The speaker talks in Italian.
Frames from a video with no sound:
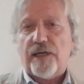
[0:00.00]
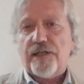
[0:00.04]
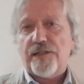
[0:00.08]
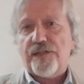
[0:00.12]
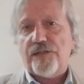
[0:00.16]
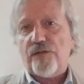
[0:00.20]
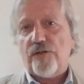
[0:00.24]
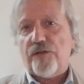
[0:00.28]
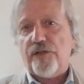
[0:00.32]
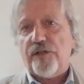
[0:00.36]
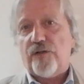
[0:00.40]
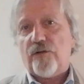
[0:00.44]

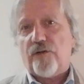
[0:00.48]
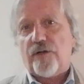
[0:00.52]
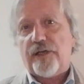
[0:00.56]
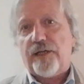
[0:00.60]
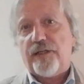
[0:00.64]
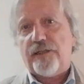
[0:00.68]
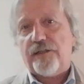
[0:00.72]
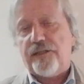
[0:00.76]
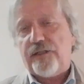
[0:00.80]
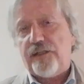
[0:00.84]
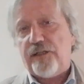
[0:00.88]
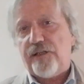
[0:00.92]
azioni
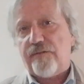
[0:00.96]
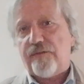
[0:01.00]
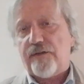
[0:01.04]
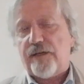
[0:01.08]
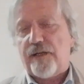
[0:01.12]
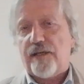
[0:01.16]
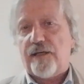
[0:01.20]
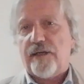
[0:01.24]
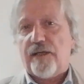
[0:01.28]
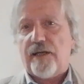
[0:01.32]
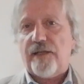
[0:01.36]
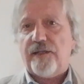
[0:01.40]

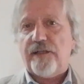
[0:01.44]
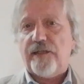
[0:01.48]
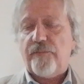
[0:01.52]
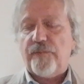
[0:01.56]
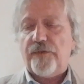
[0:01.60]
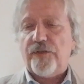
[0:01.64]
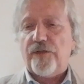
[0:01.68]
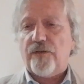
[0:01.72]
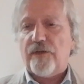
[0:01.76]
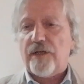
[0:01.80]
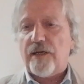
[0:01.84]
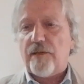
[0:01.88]
correttive e di
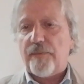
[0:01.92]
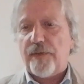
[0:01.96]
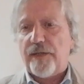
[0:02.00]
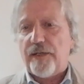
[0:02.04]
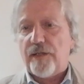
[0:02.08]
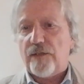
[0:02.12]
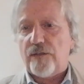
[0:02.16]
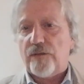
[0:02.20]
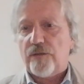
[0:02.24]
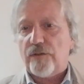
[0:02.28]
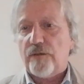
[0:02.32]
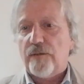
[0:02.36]

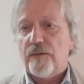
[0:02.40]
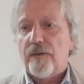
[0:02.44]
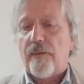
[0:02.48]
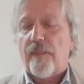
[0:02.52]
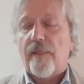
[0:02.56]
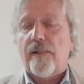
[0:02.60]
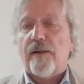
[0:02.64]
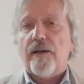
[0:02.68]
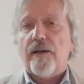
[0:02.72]
miglioramento